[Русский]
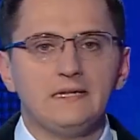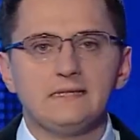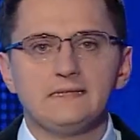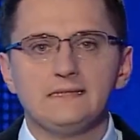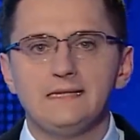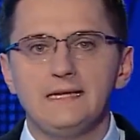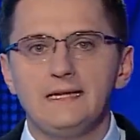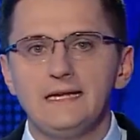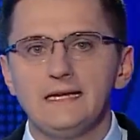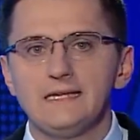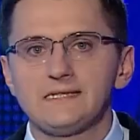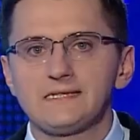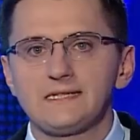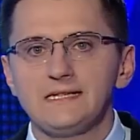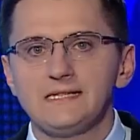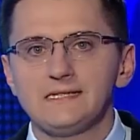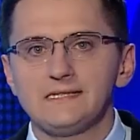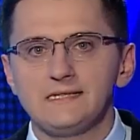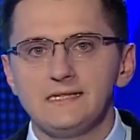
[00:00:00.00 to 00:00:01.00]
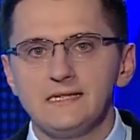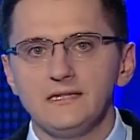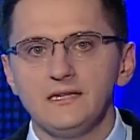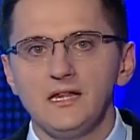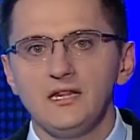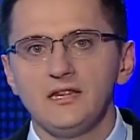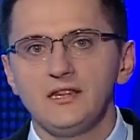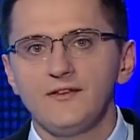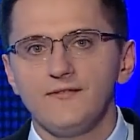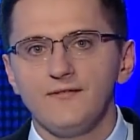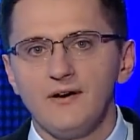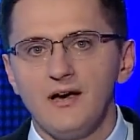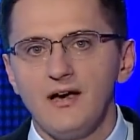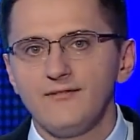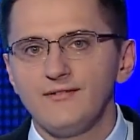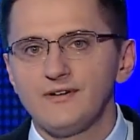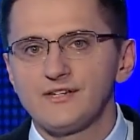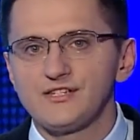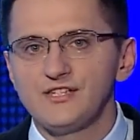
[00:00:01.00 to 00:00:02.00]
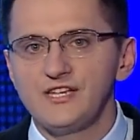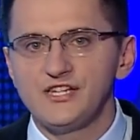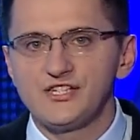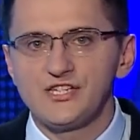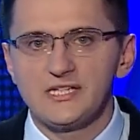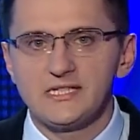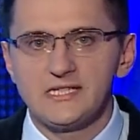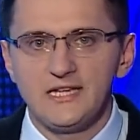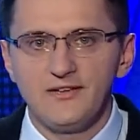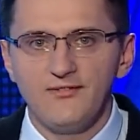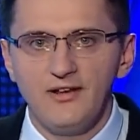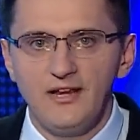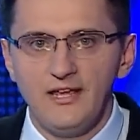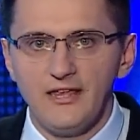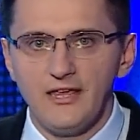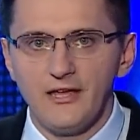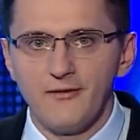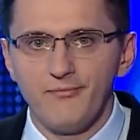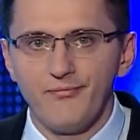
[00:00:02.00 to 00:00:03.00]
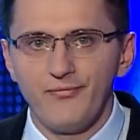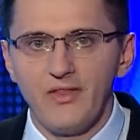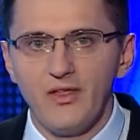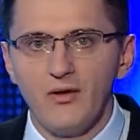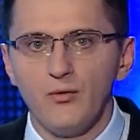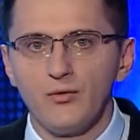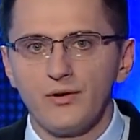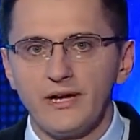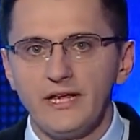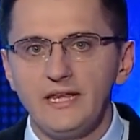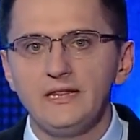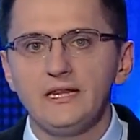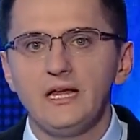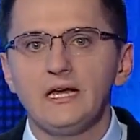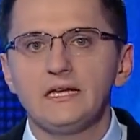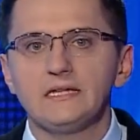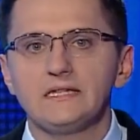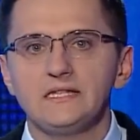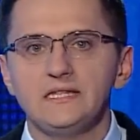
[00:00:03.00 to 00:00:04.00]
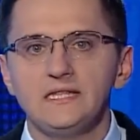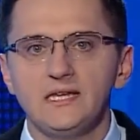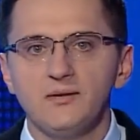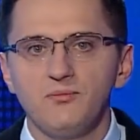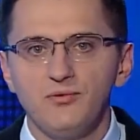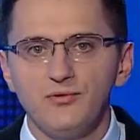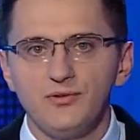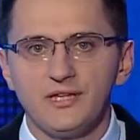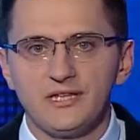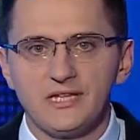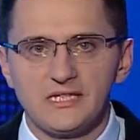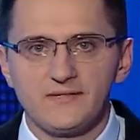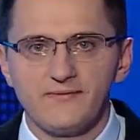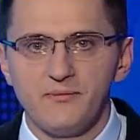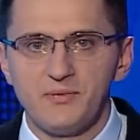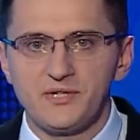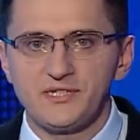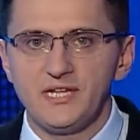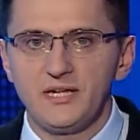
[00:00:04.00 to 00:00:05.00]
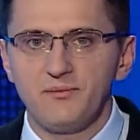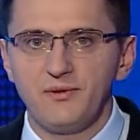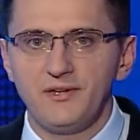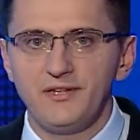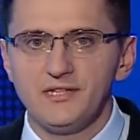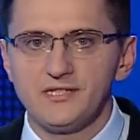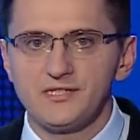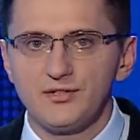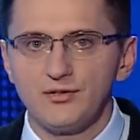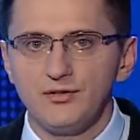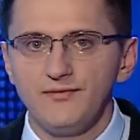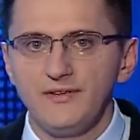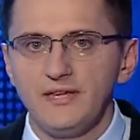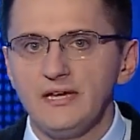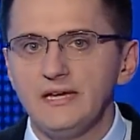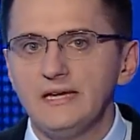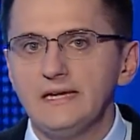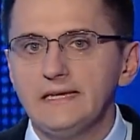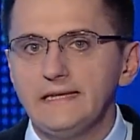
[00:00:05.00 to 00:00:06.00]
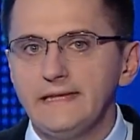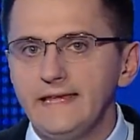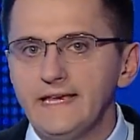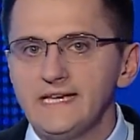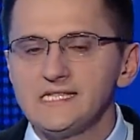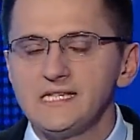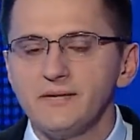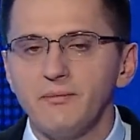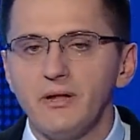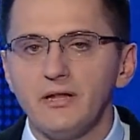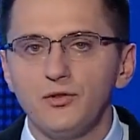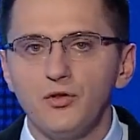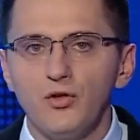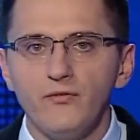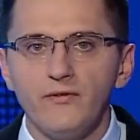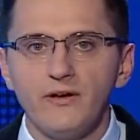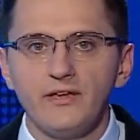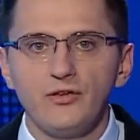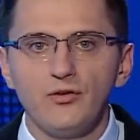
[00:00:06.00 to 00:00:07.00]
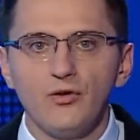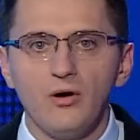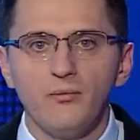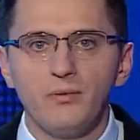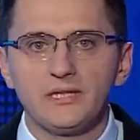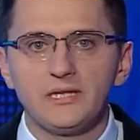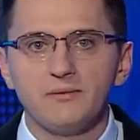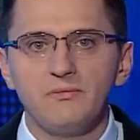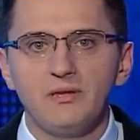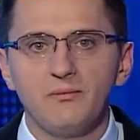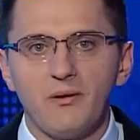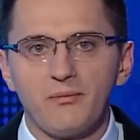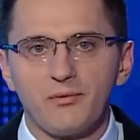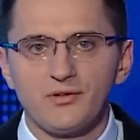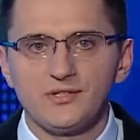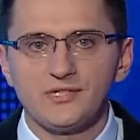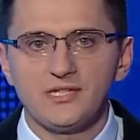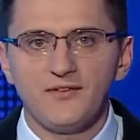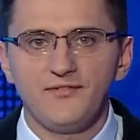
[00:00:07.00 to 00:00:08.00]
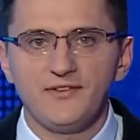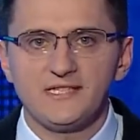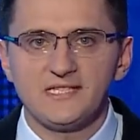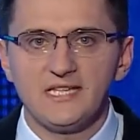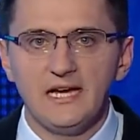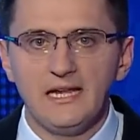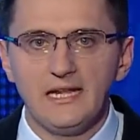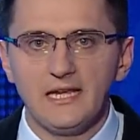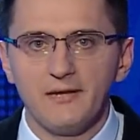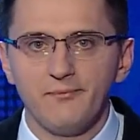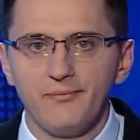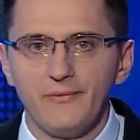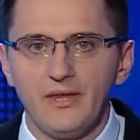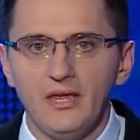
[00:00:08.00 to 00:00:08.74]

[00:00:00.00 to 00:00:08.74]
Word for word: Зеленский сделал два важнейших заявления. Украина не будет освобождать Приднестровье, если Молдова ее об этом не попросит официально.